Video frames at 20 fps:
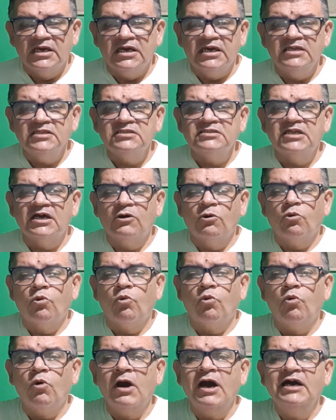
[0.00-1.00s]
Então,
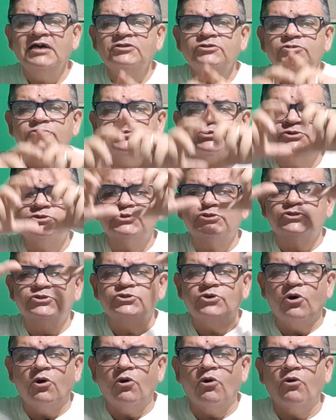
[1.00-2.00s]
quando um
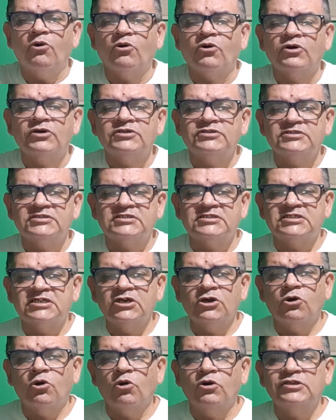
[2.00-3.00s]
som
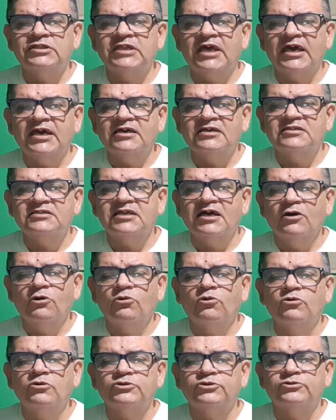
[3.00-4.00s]
se conecta a
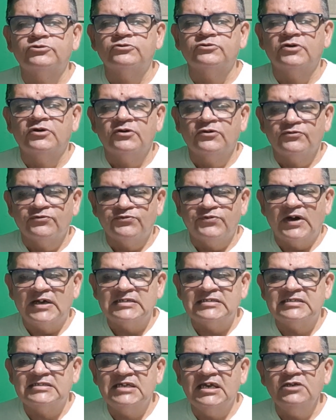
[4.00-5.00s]
outro,
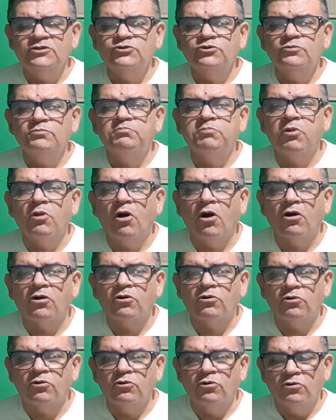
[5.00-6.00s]
fazendo um
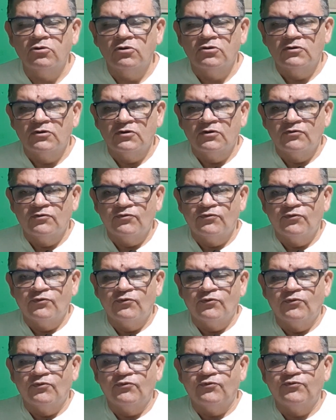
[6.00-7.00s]
bloco
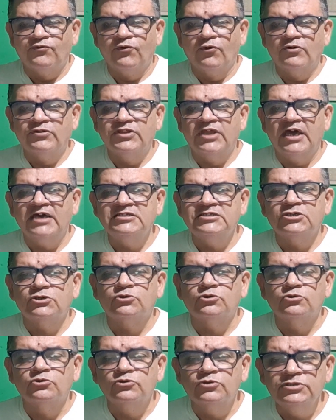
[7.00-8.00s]

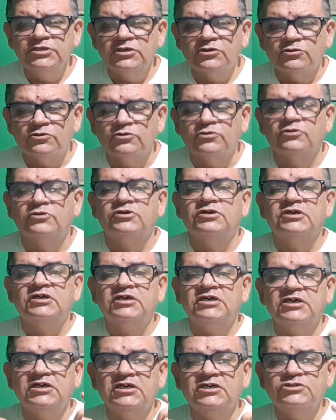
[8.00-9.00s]
fonético único,
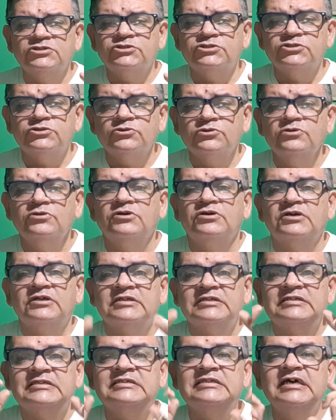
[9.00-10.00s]
isso
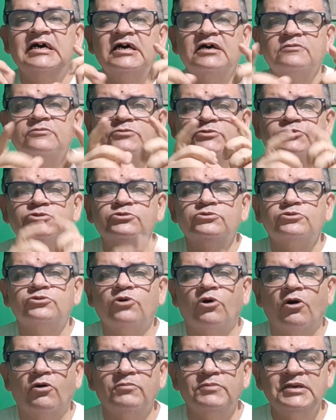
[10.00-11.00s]
damos o
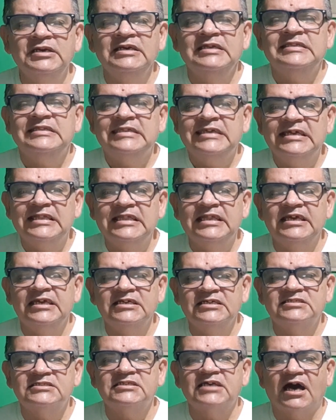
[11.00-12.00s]
nome de
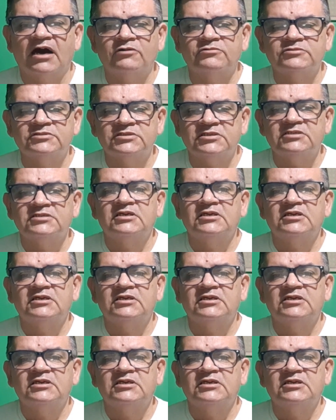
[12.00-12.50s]
link sound.